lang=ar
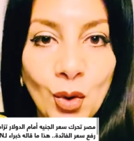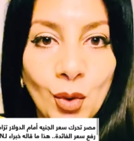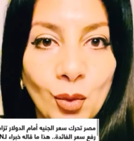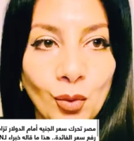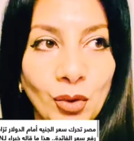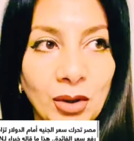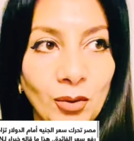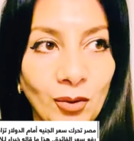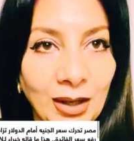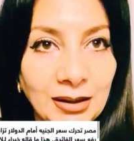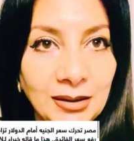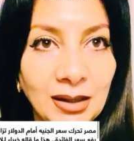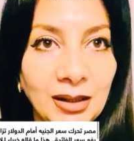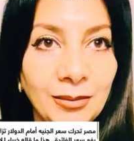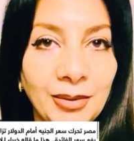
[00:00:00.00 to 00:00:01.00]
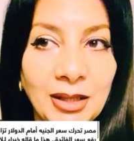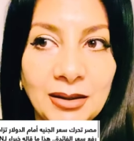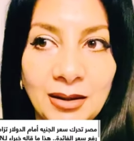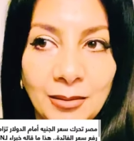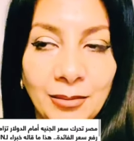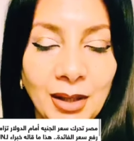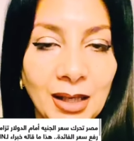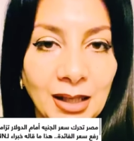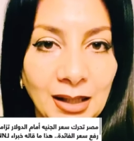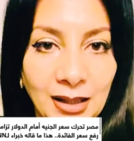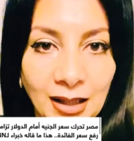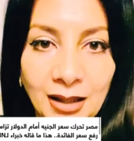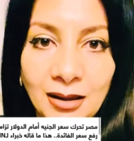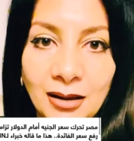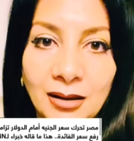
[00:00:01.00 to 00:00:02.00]
والوقت اللي بيتم
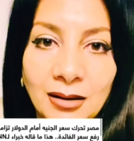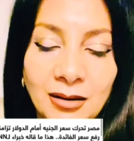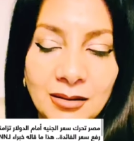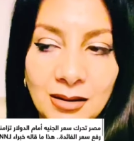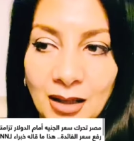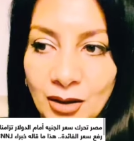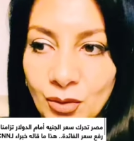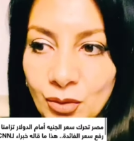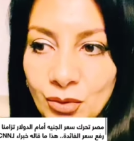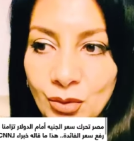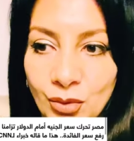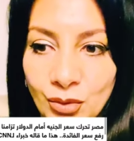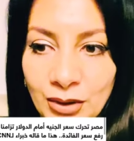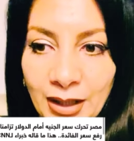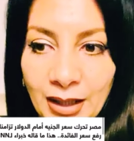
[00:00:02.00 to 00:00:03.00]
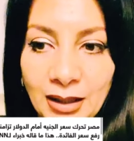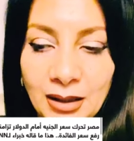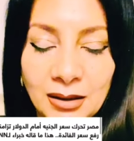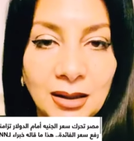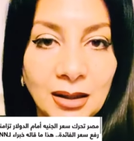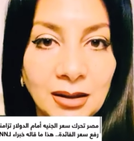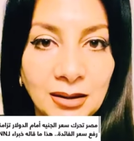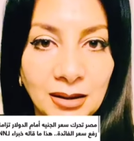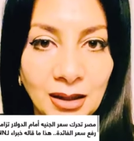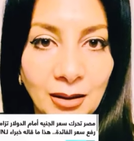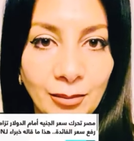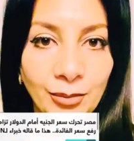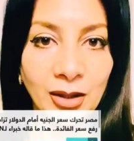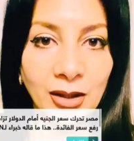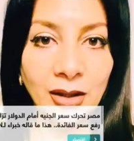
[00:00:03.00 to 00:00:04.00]
إعلان إن سيكون هناك
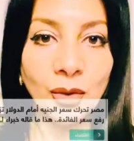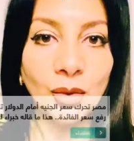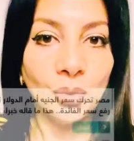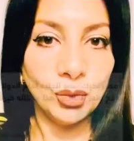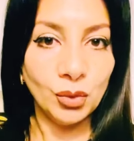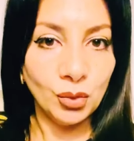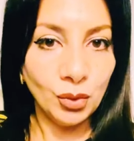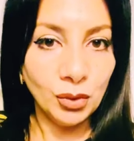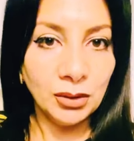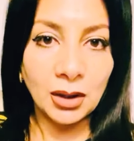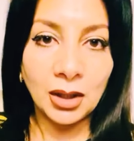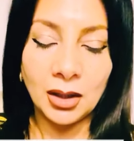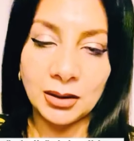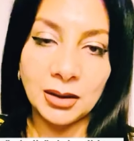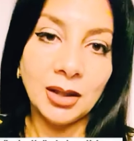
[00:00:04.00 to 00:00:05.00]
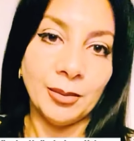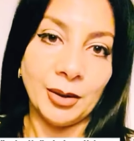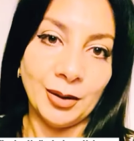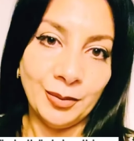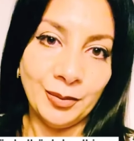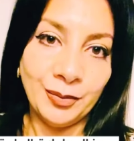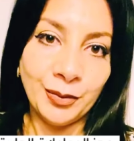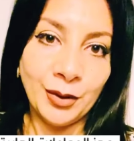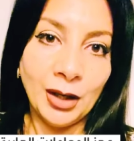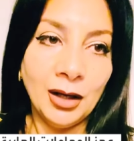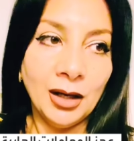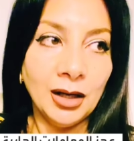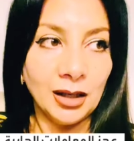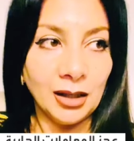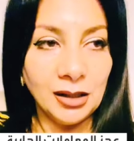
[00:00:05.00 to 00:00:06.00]
ترتيب لقروض قادمة
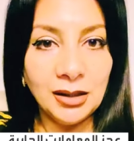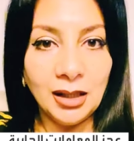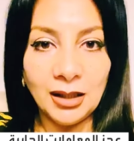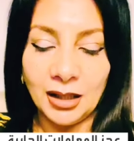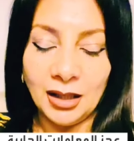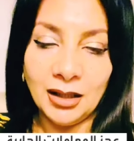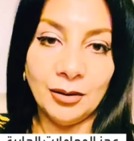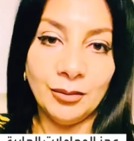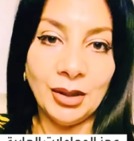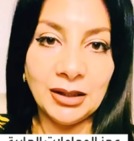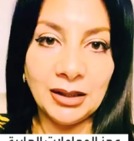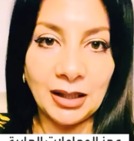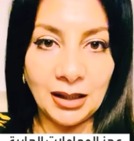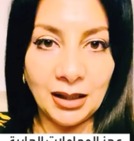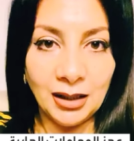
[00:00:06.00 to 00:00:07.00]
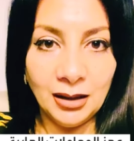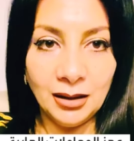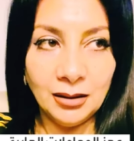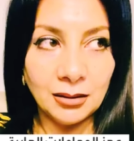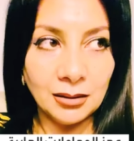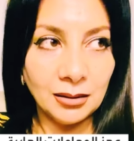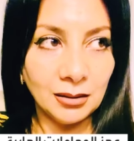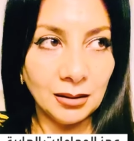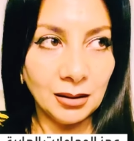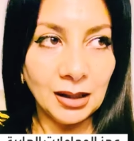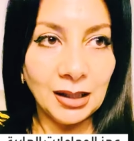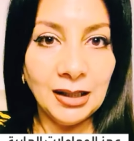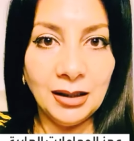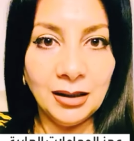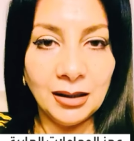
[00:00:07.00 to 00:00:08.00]
إذا إحنا محتاجين
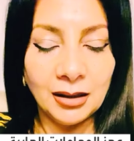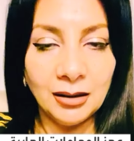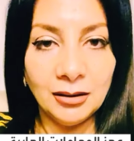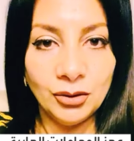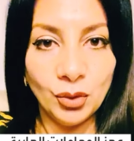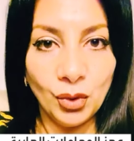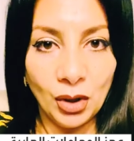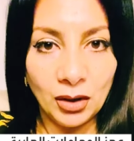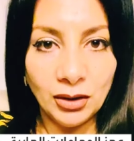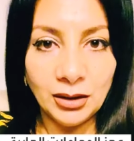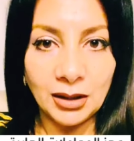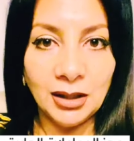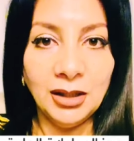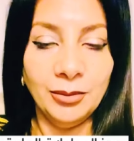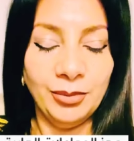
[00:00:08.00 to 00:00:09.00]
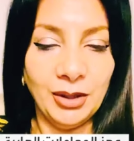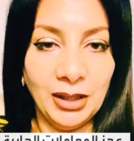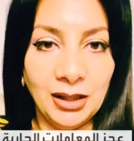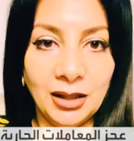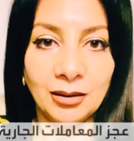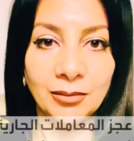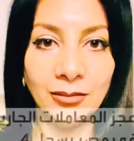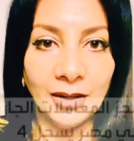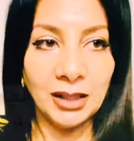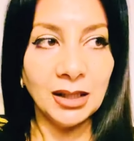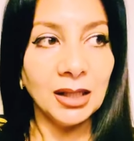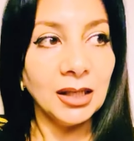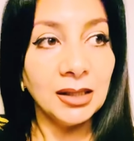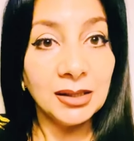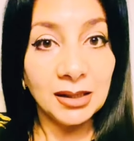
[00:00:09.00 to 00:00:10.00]
الدولار اللي بيجي من
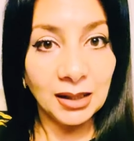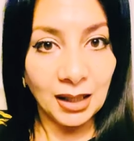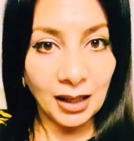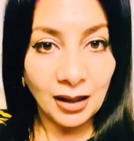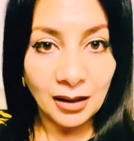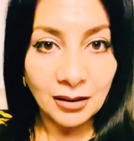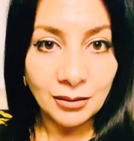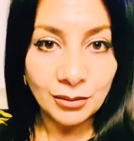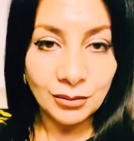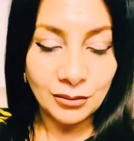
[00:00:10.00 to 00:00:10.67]
السياحة